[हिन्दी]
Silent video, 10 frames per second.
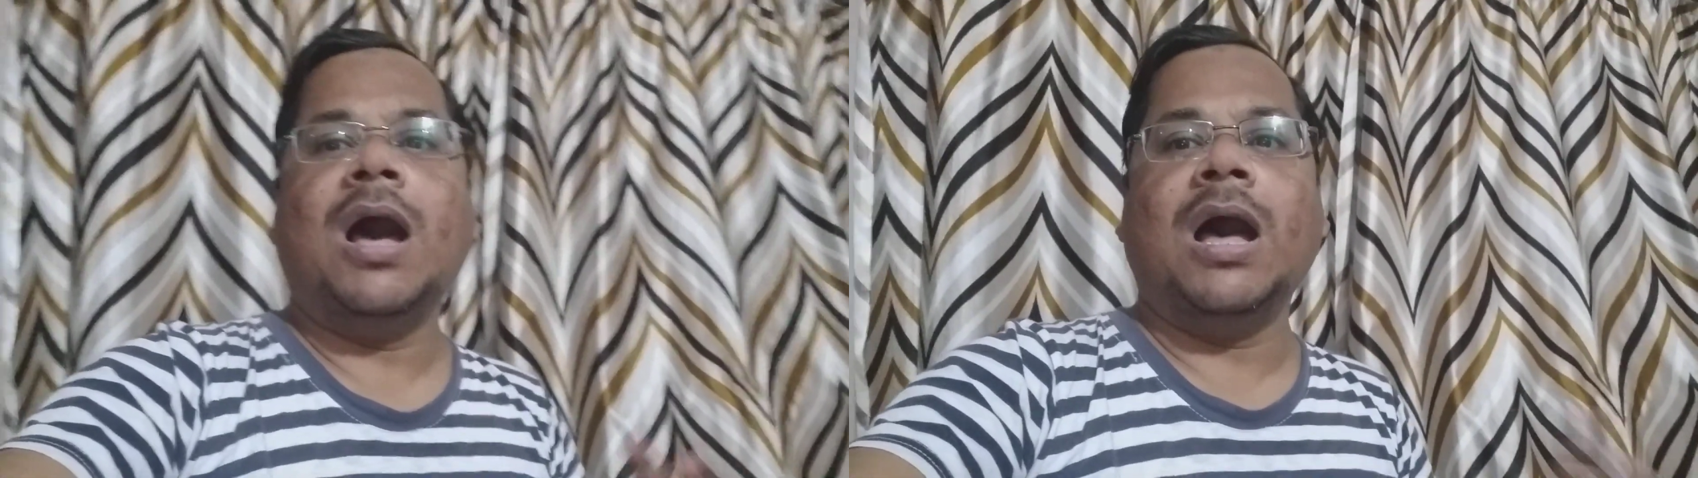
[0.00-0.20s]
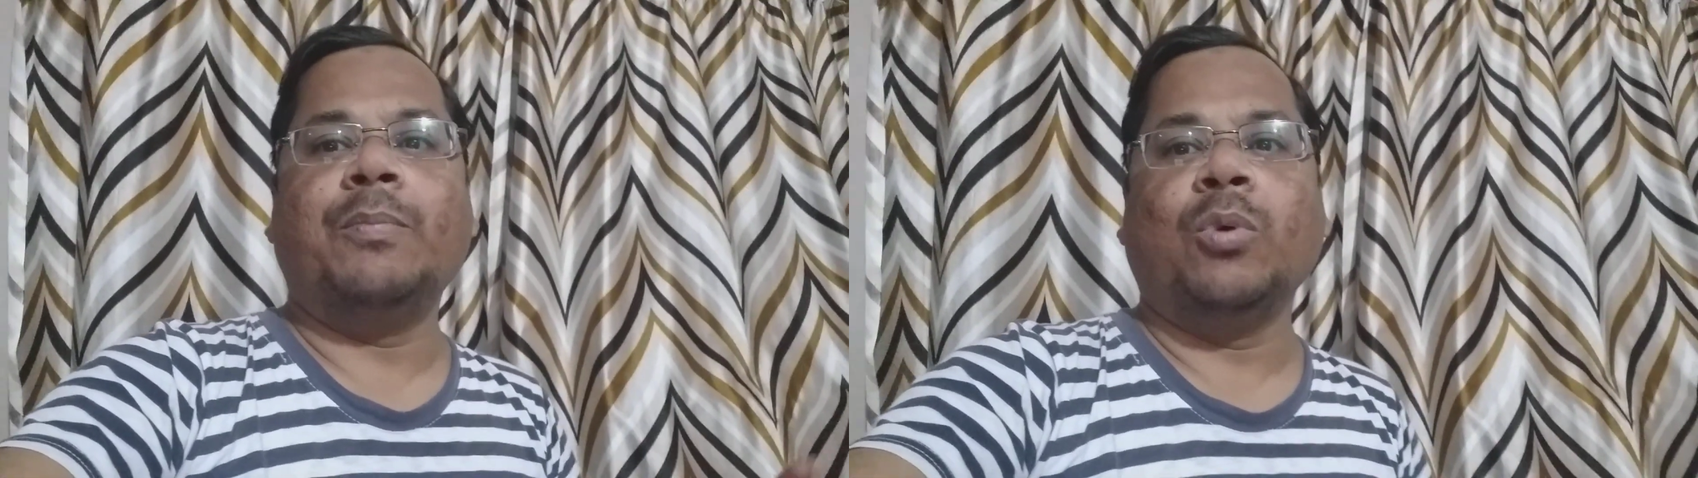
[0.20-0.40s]

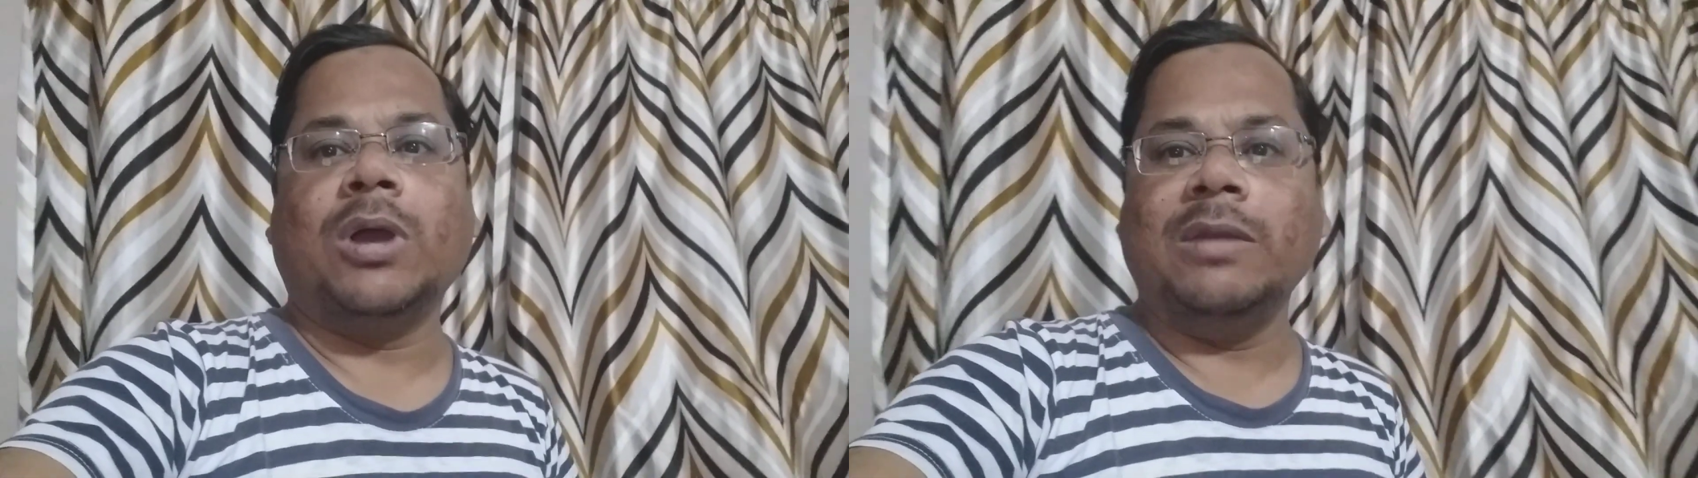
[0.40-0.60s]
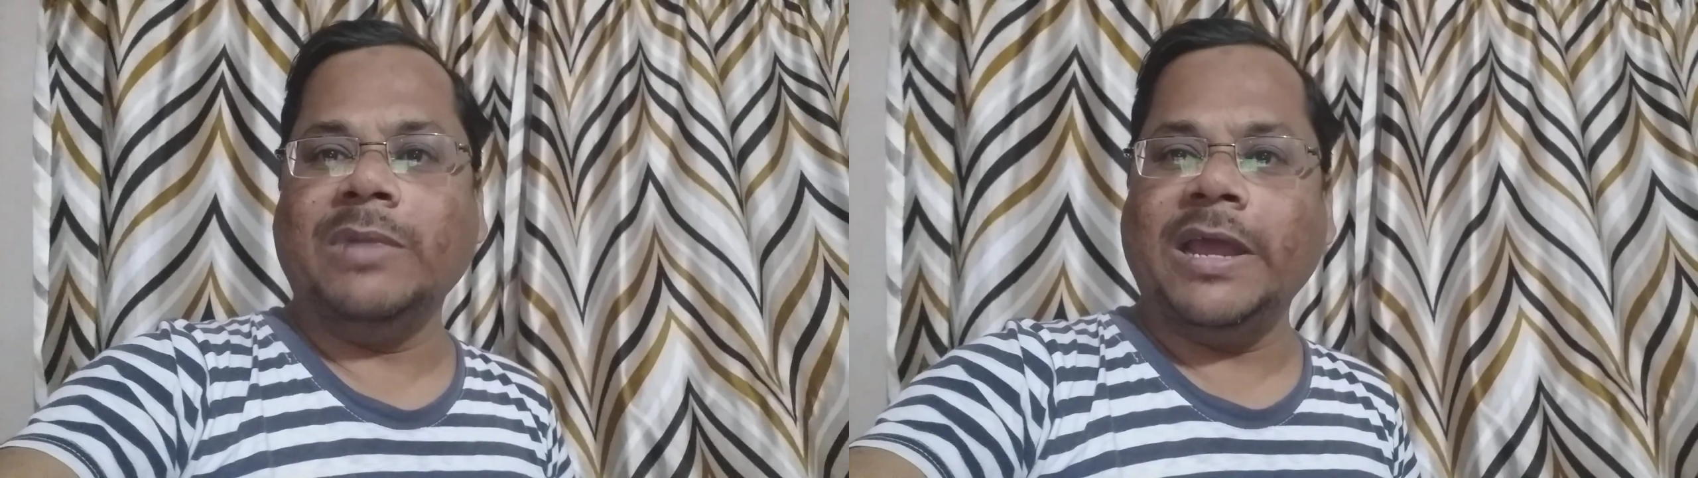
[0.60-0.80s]
आपको
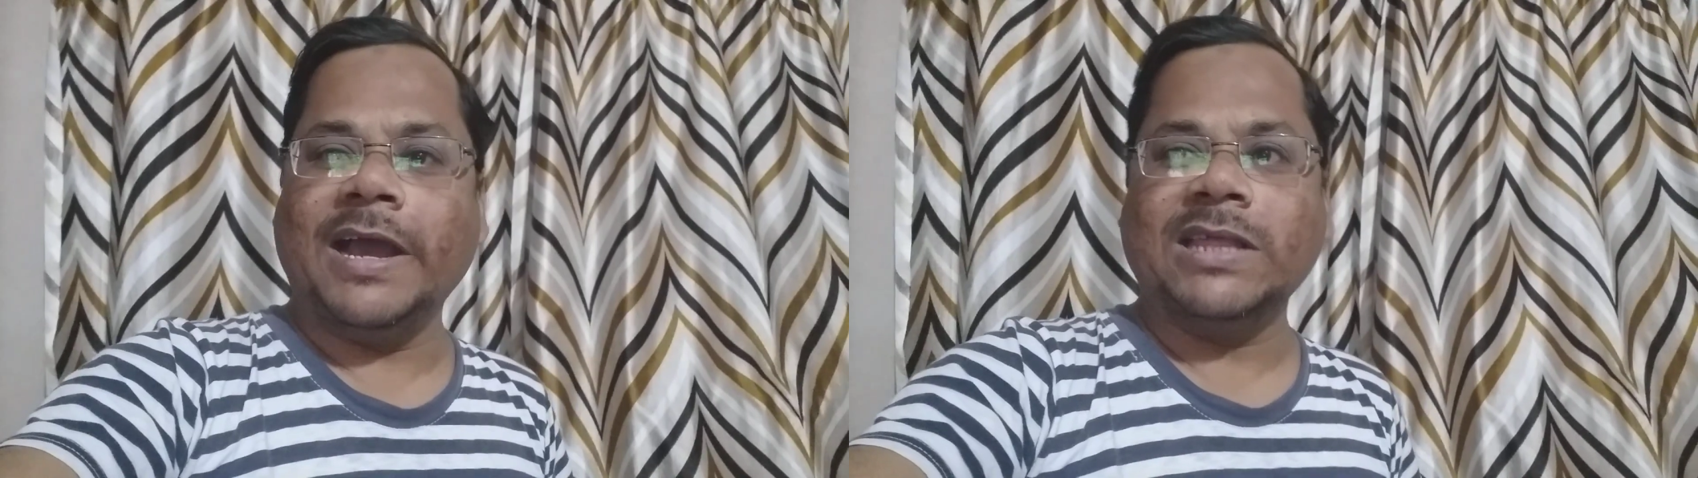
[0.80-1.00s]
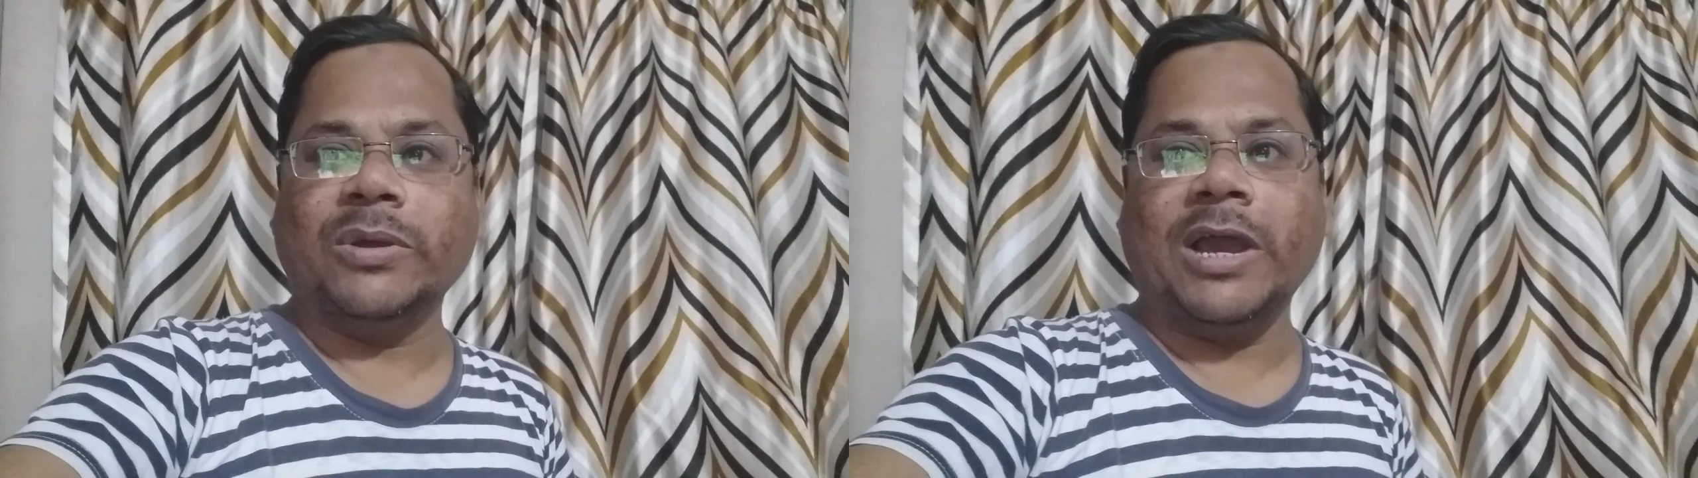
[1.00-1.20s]
कल
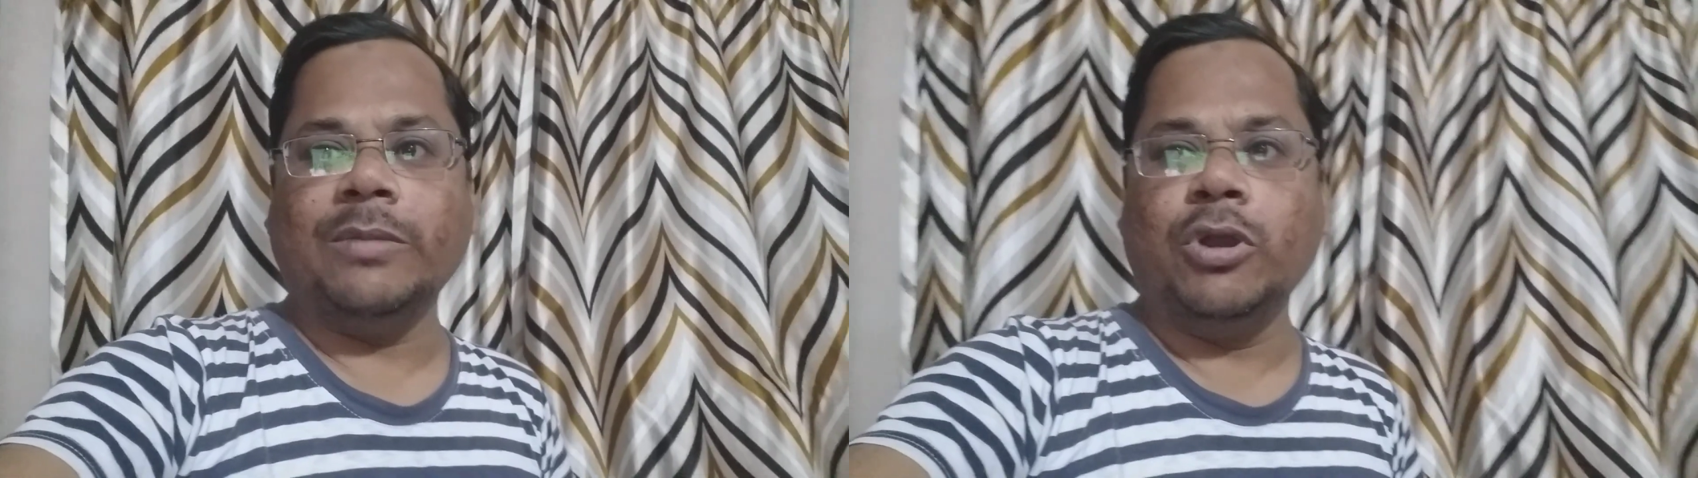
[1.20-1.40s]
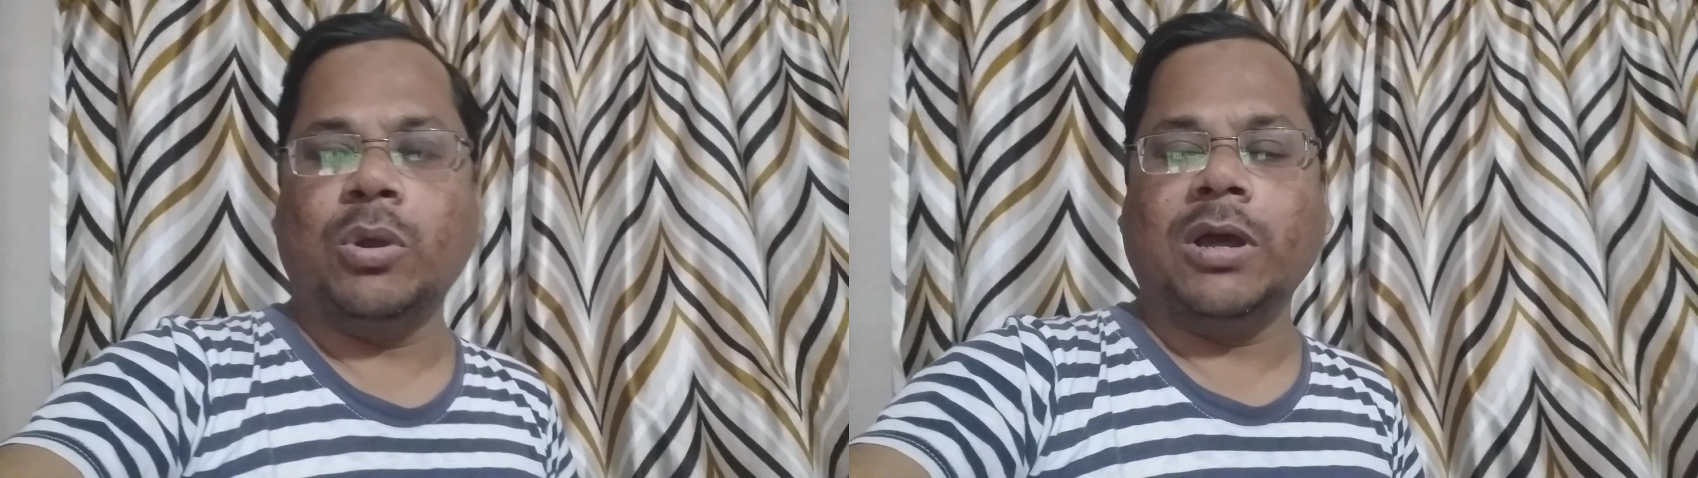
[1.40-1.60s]
मिलेगा सो गाइज
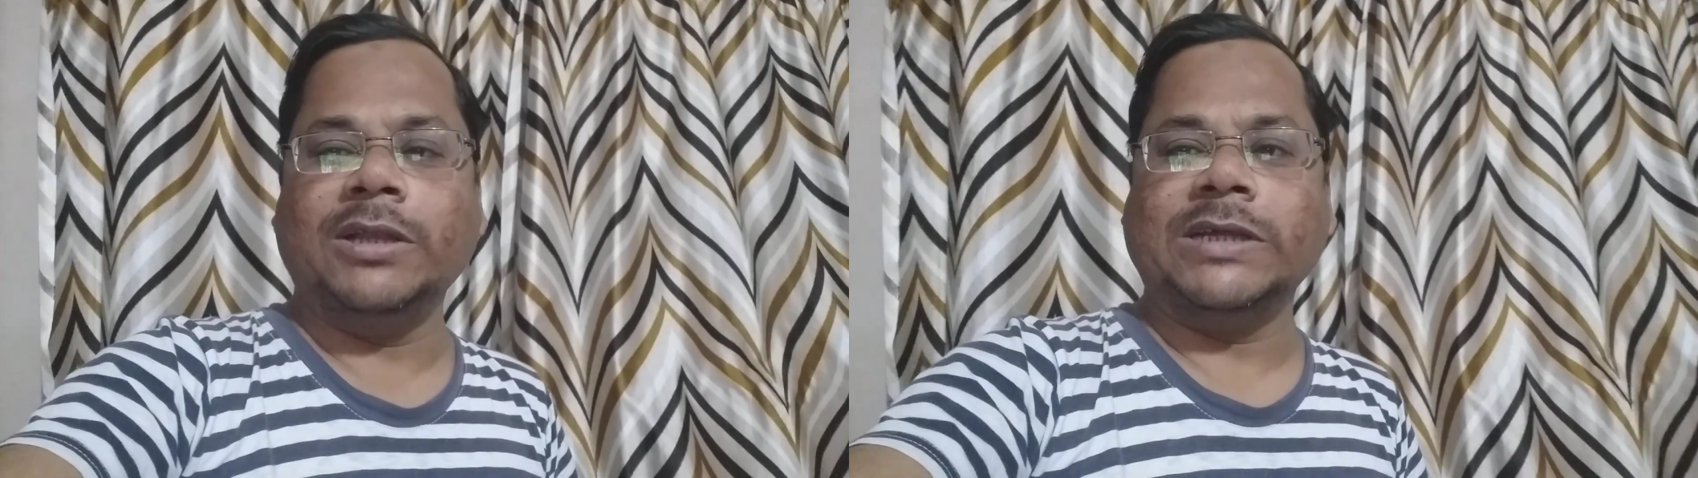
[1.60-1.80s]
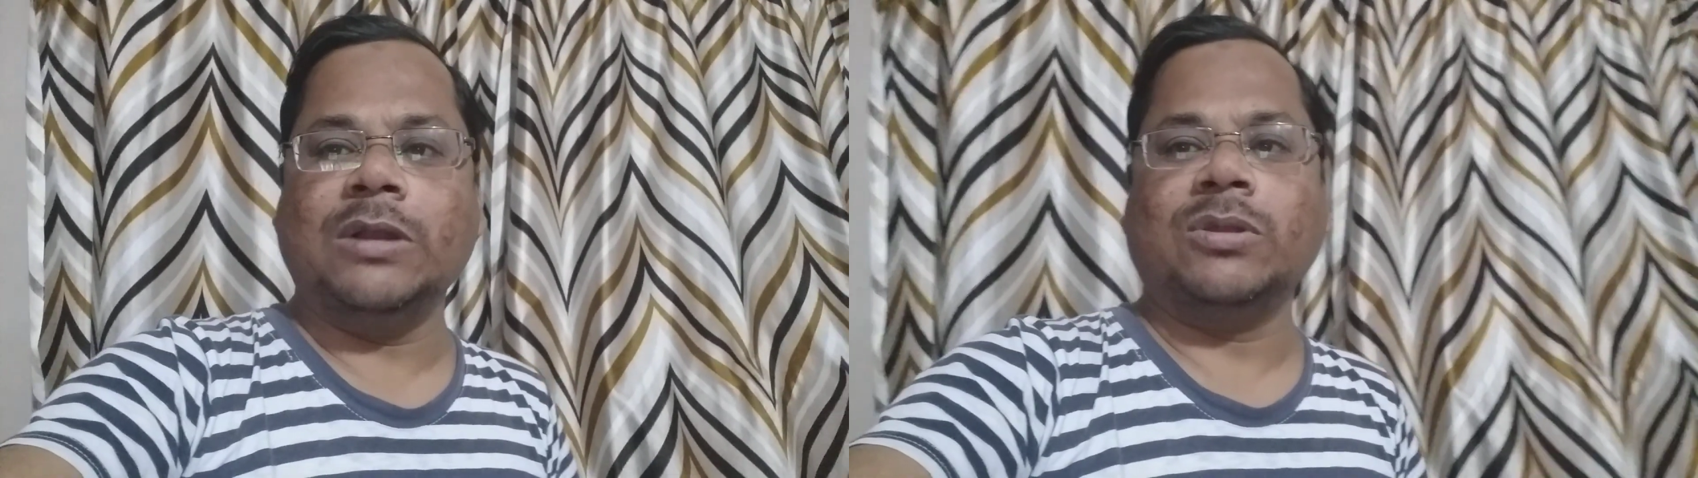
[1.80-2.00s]
वीडियो को
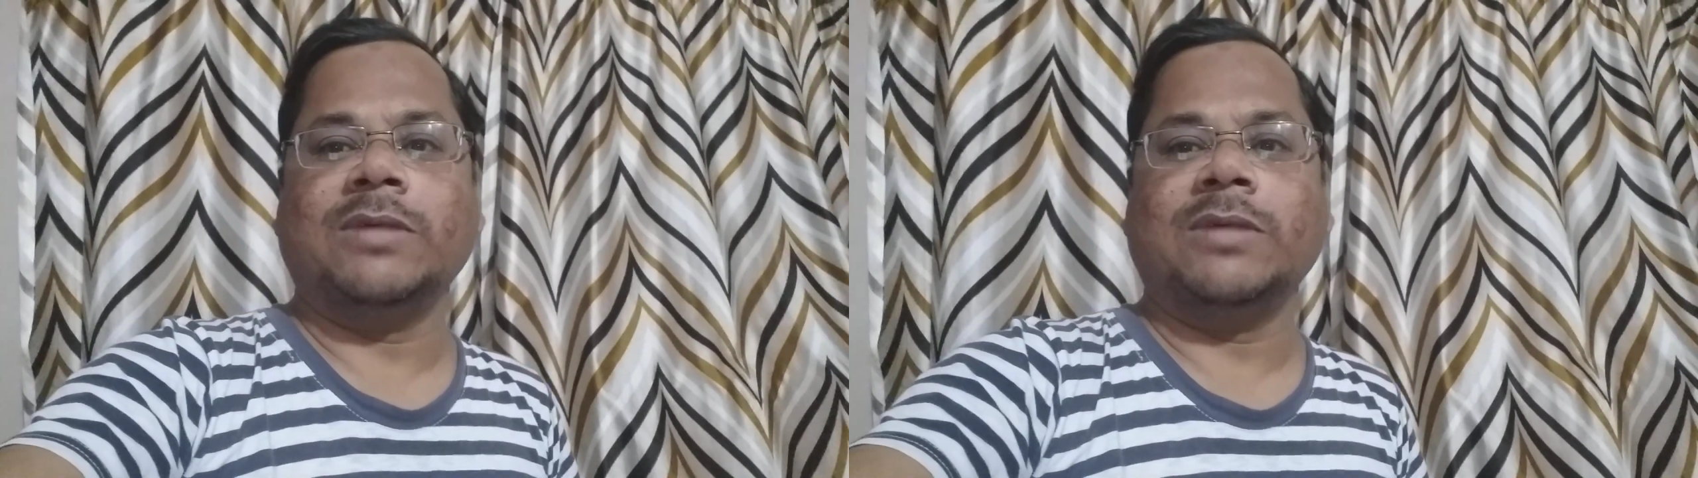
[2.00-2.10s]
चैनल को